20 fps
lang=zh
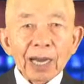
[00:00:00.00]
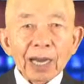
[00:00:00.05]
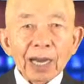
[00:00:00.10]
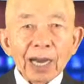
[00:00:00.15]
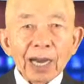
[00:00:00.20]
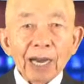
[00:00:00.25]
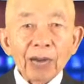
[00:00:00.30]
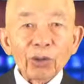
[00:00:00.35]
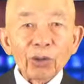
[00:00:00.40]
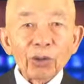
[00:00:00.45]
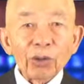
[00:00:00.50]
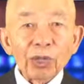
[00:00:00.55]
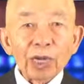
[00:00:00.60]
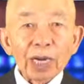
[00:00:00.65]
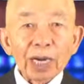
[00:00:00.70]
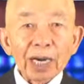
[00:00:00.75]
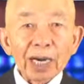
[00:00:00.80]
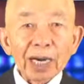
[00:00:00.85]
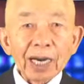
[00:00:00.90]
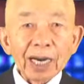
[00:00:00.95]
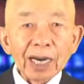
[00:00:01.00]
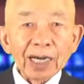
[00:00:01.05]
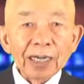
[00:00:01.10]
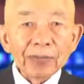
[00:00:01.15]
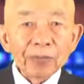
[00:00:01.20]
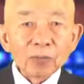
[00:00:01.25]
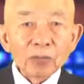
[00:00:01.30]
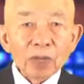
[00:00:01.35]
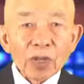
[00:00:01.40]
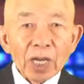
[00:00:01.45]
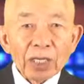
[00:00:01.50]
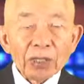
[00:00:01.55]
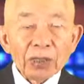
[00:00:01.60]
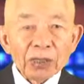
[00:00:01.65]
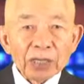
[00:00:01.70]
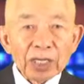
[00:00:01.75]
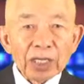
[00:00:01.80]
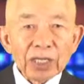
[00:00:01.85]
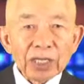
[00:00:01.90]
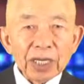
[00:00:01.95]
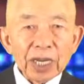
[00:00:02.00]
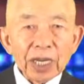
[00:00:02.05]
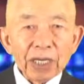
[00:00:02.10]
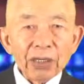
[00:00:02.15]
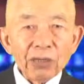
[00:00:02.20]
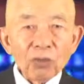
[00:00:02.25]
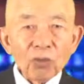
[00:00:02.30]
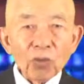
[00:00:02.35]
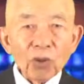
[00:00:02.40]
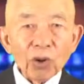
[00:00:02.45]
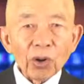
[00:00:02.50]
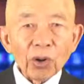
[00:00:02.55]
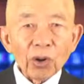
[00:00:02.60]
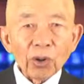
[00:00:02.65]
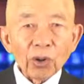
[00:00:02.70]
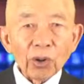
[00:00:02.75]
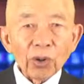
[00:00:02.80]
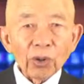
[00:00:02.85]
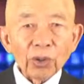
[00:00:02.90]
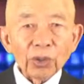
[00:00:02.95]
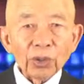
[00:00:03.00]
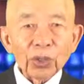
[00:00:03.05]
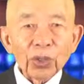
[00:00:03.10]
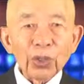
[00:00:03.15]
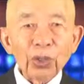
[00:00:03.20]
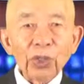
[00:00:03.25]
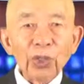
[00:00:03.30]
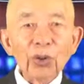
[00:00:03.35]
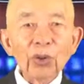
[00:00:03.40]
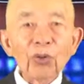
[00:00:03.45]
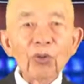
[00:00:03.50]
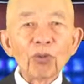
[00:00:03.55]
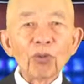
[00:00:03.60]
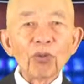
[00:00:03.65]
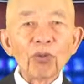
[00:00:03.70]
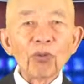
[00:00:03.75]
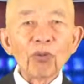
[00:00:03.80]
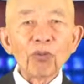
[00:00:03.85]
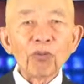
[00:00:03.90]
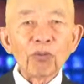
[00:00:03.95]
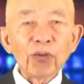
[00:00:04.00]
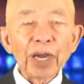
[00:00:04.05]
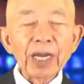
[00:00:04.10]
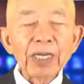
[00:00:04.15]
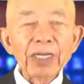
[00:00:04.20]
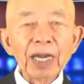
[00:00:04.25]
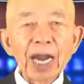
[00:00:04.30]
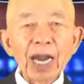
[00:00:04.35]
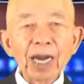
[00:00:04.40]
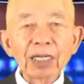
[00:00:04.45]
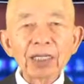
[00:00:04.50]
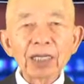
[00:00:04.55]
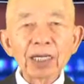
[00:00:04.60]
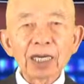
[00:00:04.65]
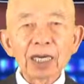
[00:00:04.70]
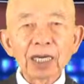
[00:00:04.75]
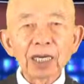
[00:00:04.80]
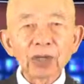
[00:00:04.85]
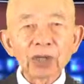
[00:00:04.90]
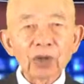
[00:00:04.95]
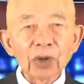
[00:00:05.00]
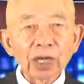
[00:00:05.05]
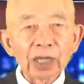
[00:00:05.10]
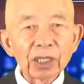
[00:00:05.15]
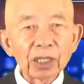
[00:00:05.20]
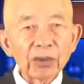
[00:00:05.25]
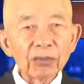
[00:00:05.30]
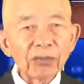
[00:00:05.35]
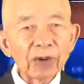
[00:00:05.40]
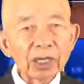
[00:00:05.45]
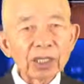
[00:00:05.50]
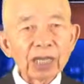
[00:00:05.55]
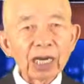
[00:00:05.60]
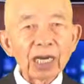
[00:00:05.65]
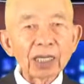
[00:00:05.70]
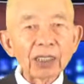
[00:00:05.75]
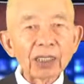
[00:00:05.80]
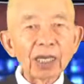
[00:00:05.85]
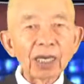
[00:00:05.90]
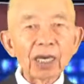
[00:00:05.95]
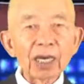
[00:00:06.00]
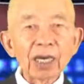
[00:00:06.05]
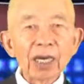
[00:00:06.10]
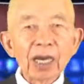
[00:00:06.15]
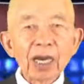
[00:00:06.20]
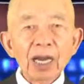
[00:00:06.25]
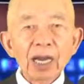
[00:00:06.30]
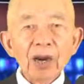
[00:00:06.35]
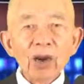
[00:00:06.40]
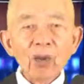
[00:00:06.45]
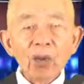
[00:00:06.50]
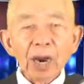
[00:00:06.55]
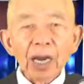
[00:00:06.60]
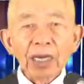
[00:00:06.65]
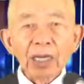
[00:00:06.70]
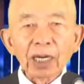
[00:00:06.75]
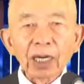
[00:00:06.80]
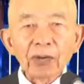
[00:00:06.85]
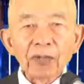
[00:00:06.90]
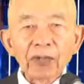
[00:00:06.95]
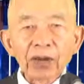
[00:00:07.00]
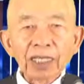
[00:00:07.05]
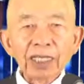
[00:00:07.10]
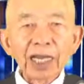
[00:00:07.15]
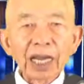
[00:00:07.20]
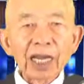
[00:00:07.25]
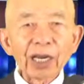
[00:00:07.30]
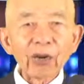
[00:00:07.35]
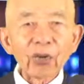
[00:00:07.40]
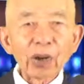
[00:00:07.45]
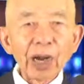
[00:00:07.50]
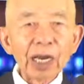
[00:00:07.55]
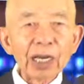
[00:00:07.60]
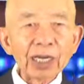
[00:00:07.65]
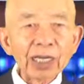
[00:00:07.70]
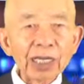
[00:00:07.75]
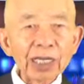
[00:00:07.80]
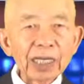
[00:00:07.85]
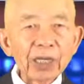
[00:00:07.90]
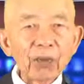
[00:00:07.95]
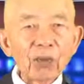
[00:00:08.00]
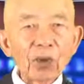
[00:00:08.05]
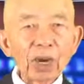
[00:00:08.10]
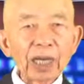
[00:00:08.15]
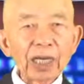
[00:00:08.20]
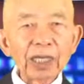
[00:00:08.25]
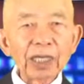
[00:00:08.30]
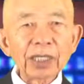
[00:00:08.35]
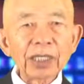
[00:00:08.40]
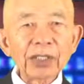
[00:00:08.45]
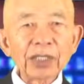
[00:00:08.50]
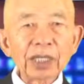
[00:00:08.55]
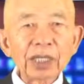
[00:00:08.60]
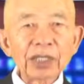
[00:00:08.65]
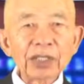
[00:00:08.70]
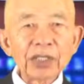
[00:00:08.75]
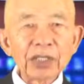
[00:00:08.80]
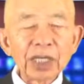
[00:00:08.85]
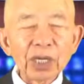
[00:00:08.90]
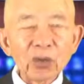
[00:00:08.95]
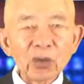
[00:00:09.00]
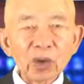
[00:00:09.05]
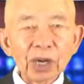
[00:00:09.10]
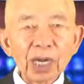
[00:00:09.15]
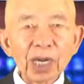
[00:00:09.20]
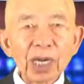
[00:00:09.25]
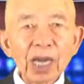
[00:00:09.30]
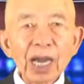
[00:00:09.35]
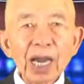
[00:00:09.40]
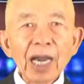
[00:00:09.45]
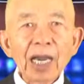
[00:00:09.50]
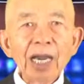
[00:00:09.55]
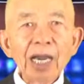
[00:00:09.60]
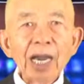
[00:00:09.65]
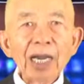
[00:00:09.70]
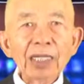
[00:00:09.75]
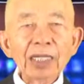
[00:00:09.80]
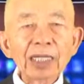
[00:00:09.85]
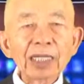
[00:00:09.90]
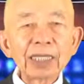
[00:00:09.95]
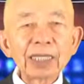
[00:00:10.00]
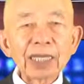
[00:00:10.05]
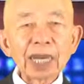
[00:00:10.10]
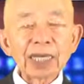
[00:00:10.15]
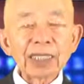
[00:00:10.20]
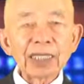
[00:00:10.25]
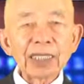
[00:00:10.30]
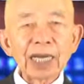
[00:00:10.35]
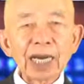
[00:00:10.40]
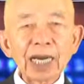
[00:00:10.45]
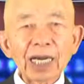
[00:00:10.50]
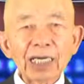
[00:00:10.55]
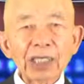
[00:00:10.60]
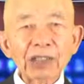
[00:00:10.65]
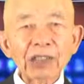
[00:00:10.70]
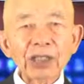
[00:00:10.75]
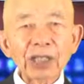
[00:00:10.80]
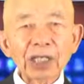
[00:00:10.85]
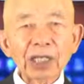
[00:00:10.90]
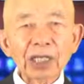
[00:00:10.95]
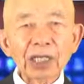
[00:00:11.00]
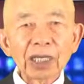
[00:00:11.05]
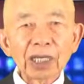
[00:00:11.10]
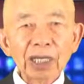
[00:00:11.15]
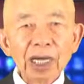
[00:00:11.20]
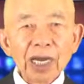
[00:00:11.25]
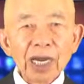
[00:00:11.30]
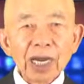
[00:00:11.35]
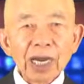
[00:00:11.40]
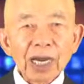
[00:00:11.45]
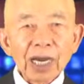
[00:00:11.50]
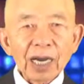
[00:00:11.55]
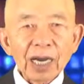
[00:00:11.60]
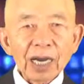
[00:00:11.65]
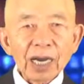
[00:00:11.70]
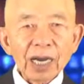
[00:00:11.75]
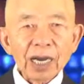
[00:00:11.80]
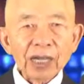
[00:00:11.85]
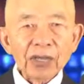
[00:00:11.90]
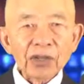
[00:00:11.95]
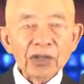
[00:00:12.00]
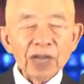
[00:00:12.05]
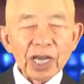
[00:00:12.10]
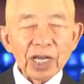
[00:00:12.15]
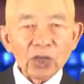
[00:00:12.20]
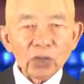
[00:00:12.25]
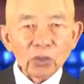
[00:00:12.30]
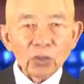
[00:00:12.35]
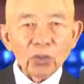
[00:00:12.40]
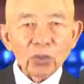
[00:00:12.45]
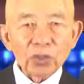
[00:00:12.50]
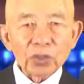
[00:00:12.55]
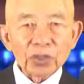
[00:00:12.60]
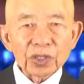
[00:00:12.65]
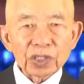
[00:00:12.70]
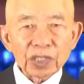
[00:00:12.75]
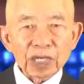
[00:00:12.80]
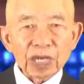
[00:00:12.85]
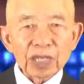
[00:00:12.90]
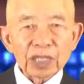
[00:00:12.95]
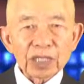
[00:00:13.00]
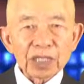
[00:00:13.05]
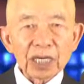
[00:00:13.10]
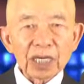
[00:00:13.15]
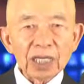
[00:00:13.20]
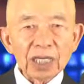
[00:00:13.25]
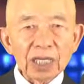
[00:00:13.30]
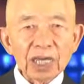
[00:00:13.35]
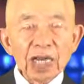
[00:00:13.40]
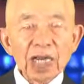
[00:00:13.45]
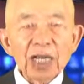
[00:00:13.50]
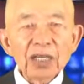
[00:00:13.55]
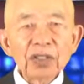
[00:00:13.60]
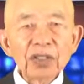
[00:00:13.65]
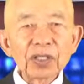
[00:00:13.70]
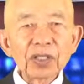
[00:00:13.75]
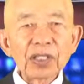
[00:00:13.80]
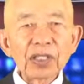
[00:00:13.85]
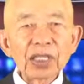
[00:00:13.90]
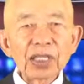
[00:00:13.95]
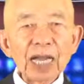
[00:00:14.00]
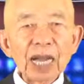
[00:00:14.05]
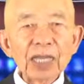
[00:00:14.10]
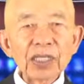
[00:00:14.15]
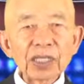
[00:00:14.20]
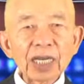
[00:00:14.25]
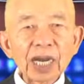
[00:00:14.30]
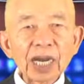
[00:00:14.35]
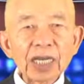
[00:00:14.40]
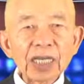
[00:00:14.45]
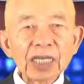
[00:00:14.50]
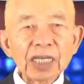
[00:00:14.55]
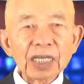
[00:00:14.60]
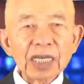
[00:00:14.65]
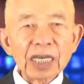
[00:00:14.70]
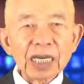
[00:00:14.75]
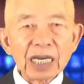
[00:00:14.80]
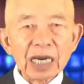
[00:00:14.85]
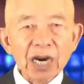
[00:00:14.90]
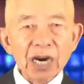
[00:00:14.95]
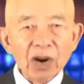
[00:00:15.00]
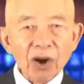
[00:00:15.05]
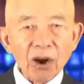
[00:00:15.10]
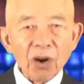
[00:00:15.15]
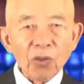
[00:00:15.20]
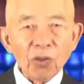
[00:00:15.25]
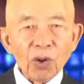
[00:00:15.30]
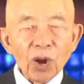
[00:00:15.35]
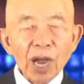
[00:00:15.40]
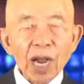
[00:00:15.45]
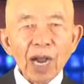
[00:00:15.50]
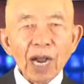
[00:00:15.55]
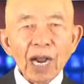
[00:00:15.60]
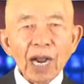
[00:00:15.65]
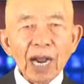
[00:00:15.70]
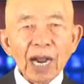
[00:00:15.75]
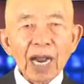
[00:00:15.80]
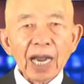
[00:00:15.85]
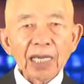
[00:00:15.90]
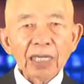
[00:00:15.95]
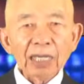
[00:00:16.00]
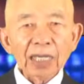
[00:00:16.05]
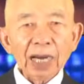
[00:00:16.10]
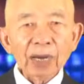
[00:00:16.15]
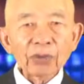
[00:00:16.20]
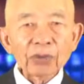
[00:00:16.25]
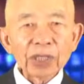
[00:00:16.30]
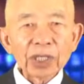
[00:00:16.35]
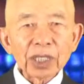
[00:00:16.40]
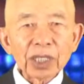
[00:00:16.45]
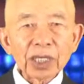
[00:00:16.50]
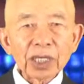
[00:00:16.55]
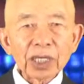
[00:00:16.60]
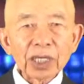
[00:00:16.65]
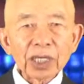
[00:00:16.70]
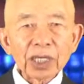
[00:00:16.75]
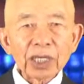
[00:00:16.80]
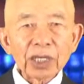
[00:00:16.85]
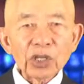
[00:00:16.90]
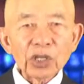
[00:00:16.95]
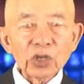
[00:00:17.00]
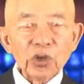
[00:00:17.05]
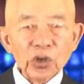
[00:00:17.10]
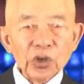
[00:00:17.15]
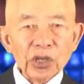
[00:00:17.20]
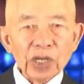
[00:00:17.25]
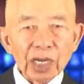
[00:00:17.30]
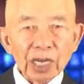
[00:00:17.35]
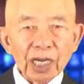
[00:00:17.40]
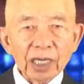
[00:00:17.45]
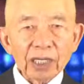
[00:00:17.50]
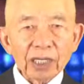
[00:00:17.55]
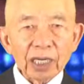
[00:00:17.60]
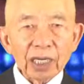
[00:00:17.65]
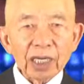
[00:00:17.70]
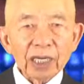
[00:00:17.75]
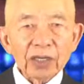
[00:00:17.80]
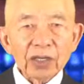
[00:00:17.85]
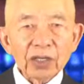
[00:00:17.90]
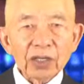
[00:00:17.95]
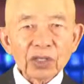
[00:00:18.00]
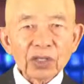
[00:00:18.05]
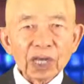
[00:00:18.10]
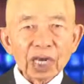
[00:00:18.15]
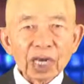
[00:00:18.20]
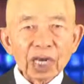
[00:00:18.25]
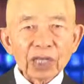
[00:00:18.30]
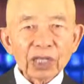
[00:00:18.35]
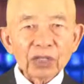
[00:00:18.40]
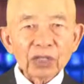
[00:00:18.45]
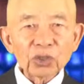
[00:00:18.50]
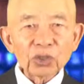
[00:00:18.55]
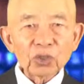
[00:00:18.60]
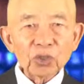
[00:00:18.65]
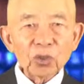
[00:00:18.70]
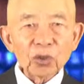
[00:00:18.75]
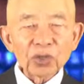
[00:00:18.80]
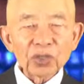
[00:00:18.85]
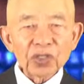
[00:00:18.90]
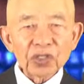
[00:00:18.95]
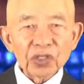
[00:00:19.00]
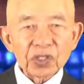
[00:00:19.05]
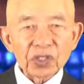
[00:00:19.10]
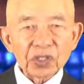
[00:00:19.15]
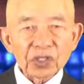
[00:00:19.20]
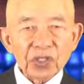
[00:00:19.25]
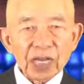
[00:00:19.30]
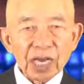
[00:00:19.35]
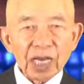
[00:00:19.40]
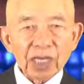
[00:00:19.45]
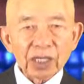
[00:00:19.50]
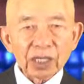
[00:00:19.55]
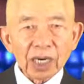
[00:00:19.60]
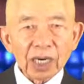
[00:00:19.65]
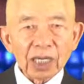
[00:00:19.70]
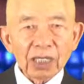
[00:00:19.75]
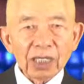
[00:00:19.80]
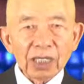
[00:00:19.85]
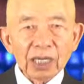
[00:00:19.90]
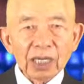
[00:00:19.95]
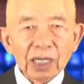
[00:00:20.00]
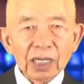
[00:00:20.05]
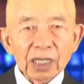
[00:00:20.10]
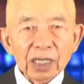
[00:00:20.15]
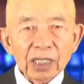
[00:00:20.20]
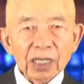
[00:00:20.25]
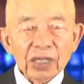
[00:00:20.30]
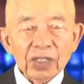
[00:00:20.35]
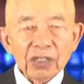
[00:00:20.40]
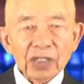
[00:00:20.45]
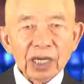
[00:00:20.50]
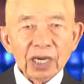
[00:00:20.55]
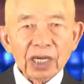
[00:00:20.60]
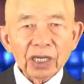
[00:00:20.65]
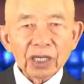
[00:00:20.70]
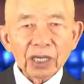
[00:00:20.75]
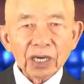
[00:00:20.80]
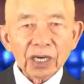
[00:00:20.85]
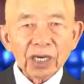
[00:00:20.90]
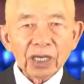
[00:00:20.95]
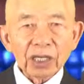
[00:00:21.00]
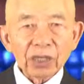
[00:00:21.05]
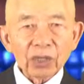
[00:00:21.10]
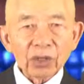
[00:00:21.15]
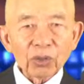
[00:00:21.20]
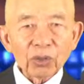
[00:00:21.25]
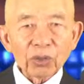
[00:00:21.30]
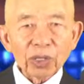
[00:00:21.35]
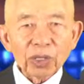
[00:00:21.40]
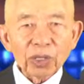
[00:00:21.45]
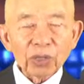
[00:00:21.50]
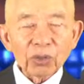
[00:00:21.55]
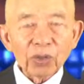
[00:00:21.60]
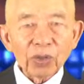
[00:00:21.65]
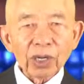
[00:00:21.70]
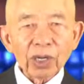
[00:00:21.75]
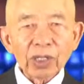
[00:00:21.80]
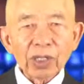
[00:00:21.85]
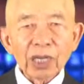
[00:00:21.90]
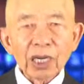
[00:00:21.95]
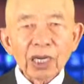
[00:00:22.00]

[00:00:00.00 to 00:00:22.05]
好啊，今天我又非常的觉得非常的快乐，非常的快乐，因为这个机会来跟大家这个啊研读圣经，使大家能够看到这个预言啊所实现的一些很多很多